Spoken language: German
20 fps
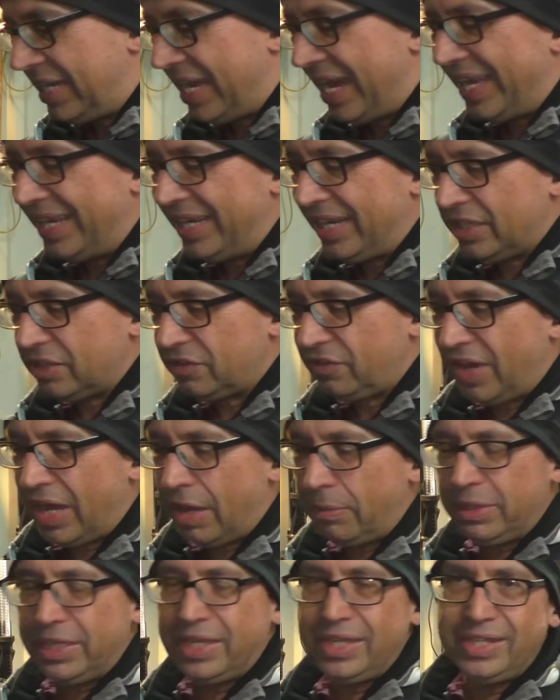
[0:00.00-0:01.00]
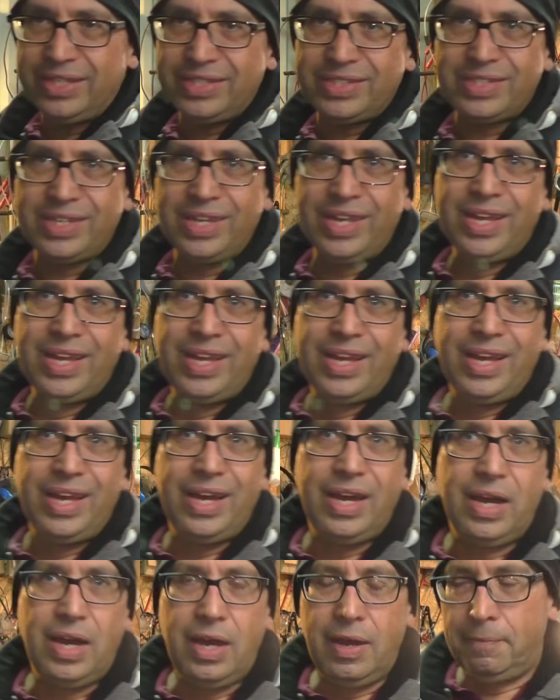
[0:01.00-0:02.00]
der andersfarbig ist,
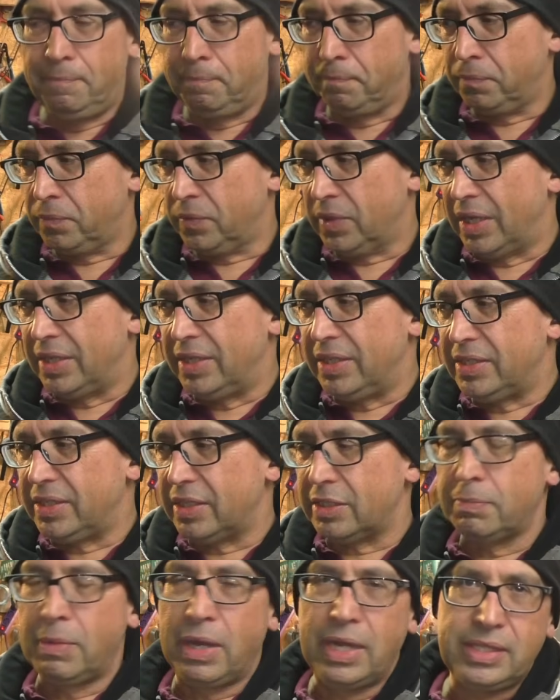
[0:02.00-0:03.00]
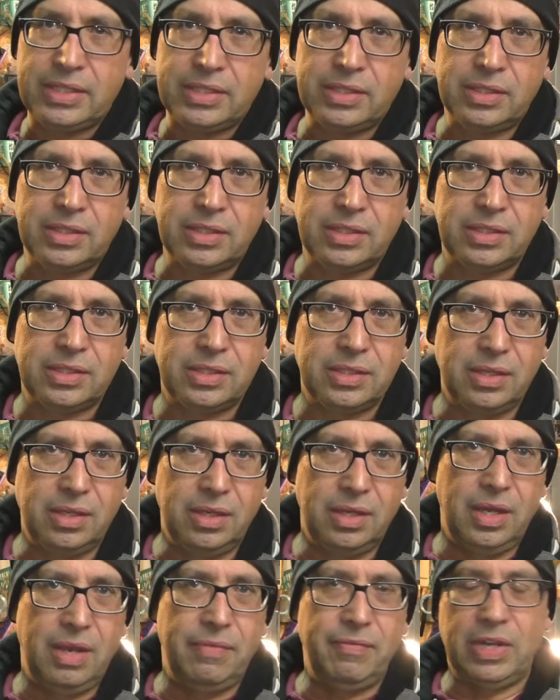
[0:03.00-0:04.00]
ähm, dann ist das meistens äh,
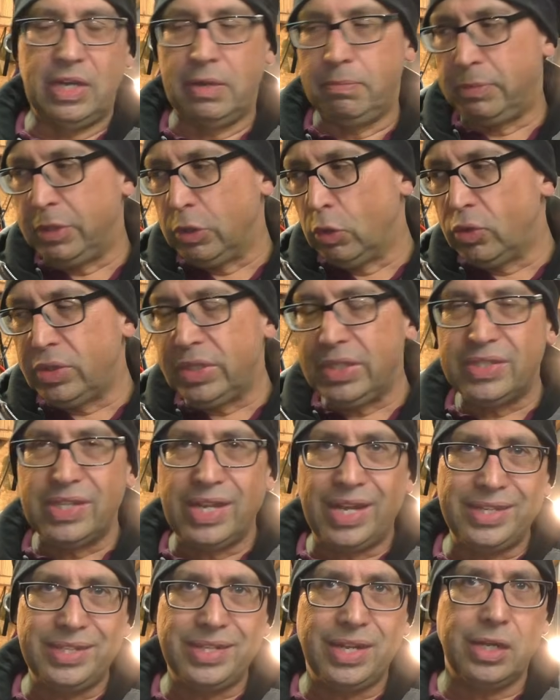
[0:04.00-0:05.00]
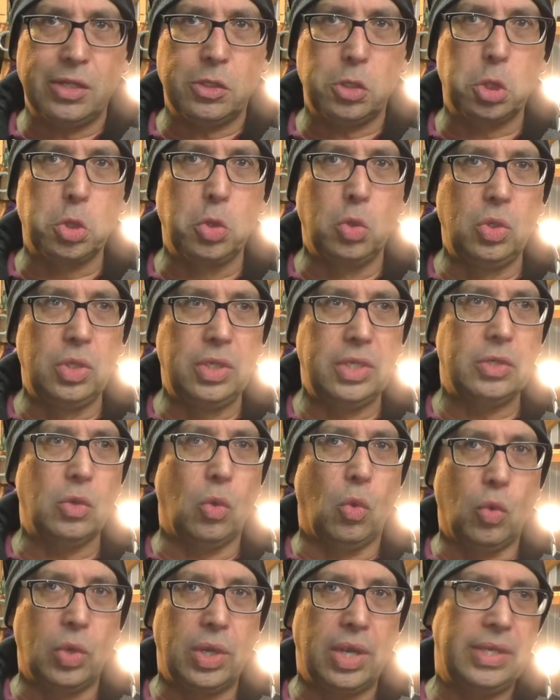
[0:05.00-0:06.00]
entweder dem Biodieselanteil
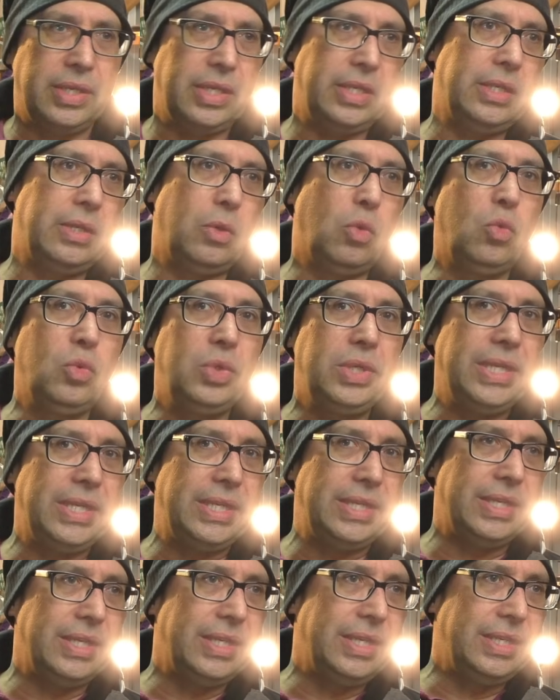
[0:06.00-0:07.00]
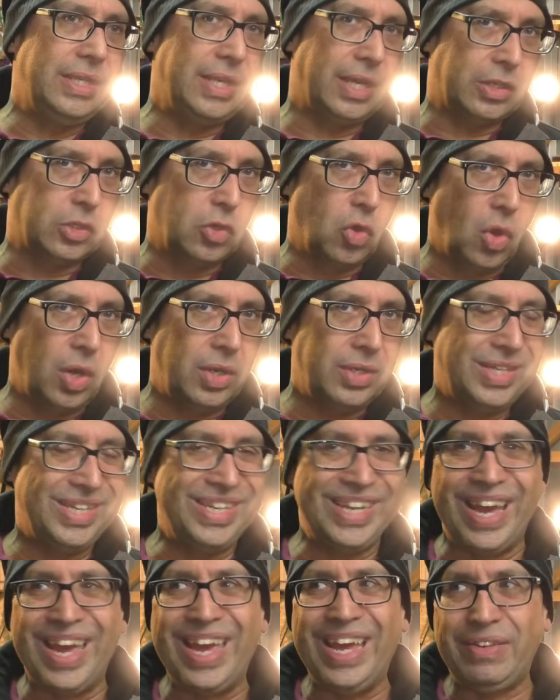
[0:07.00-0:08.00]
geschuldet oder den undichten Injektoren,
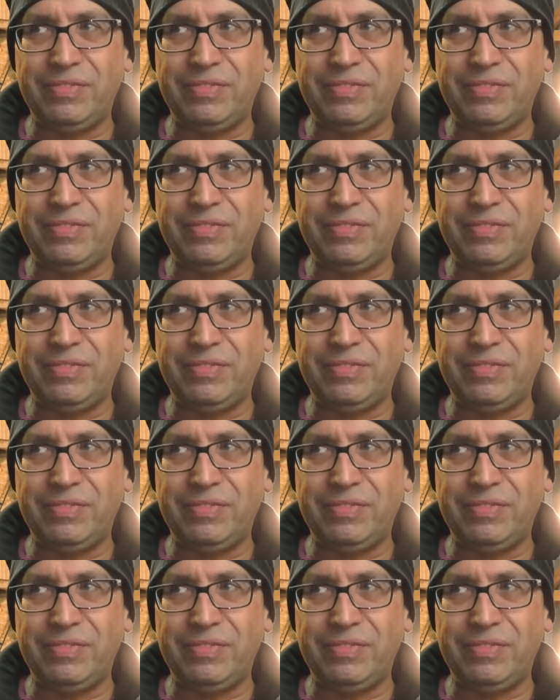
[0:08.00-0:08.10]
die ja,